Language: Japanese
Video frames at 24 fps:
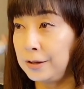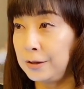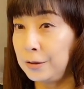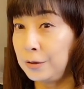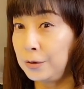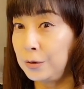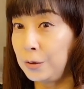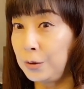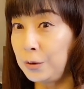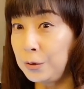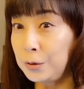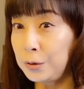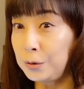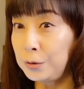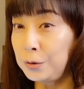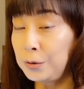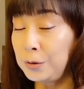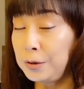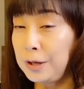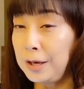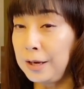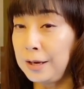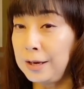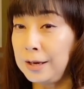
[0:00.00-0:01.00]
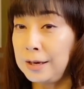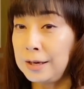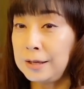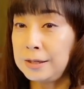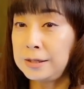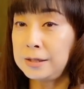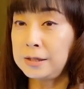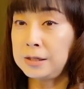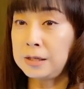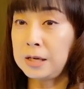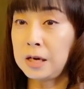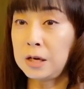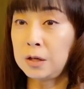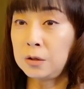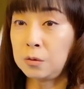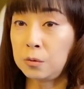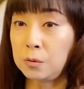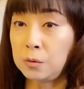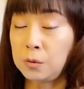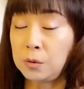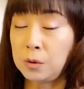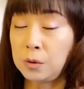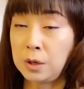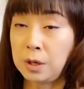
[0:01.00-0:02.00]
ということでじゃああ
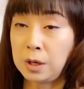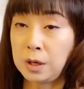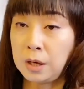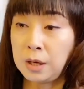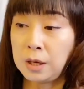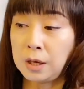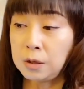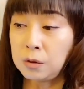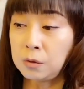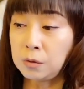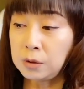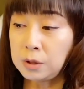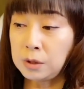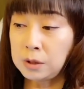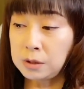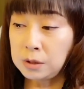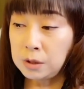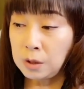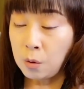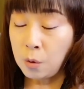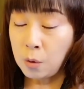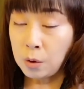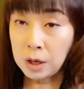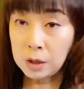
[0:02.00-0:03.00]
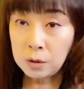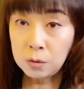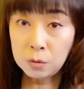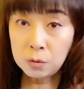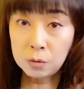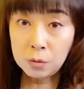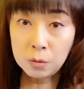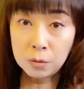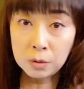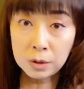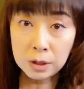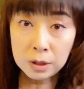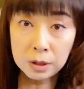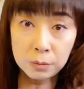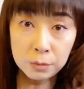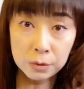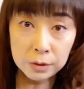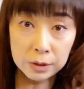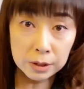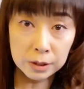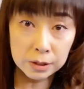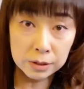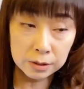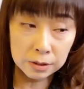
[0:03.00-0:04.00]
のえっ、とですね他の動画で
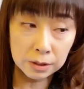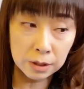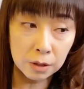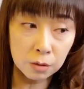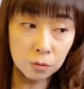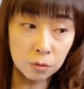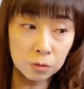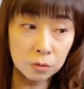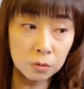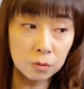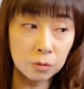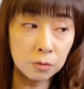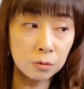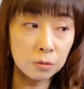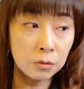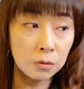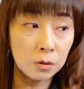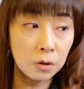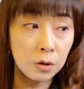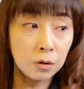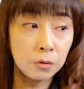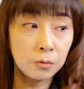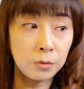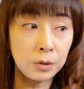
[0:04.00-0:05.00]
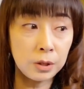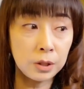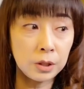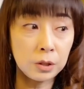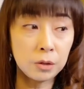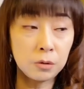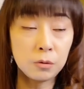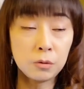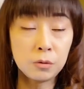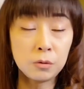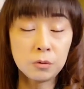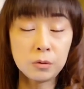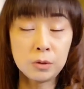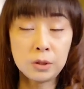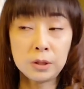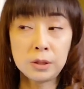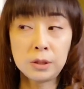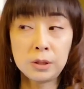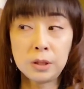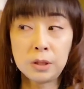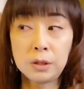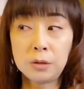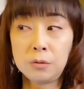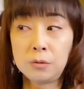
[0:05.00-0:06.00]
もですねこの「ウィッグを載せ
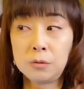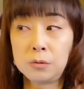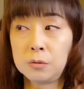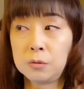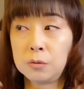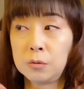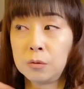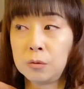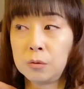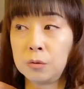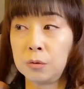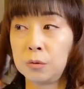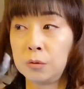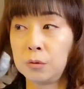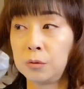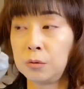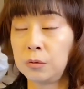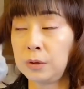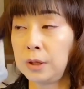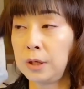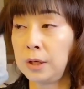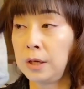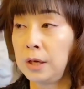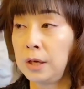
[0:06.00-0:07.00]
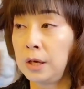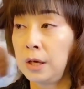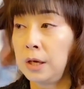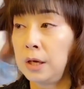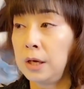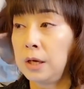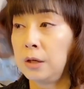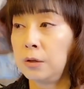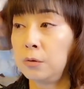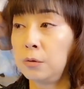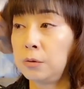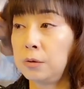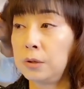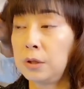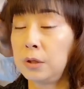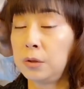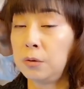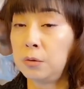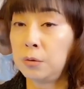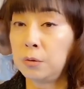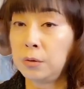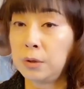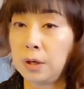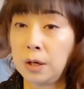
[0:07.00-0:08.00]
ているところをね撮った
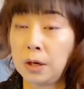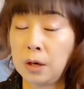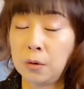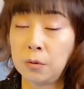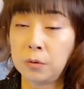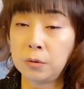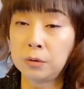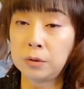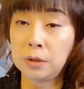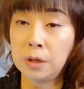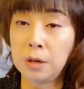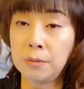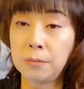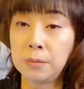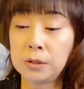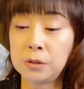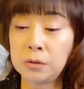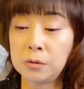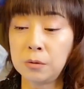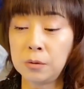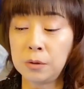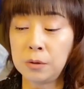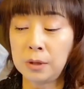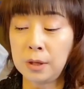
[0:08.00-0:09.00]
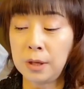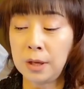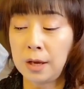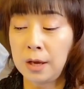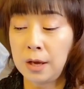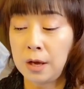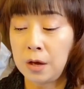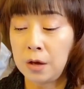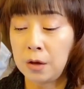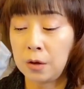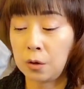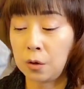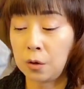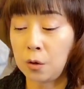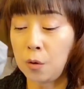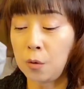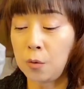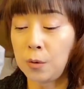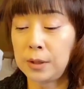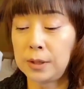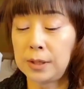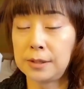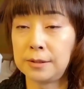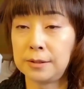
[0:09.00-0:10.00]
動画がございますので、ね、今
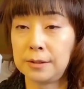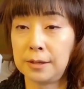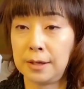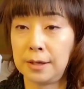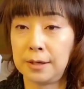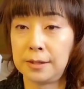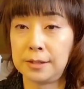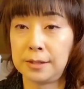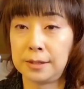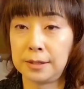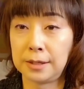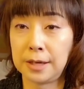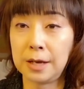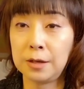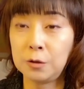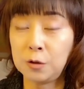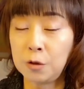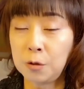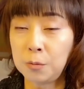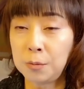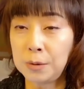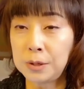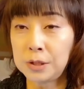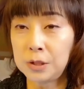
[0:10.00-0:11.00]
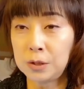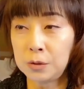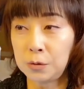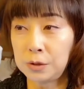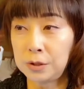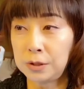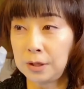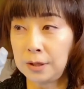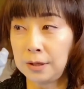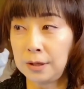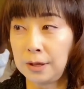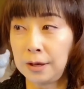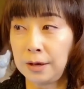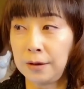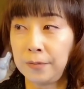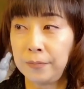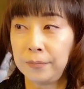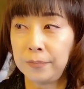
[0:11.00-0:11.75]
日はですね時間飛ばしをしてね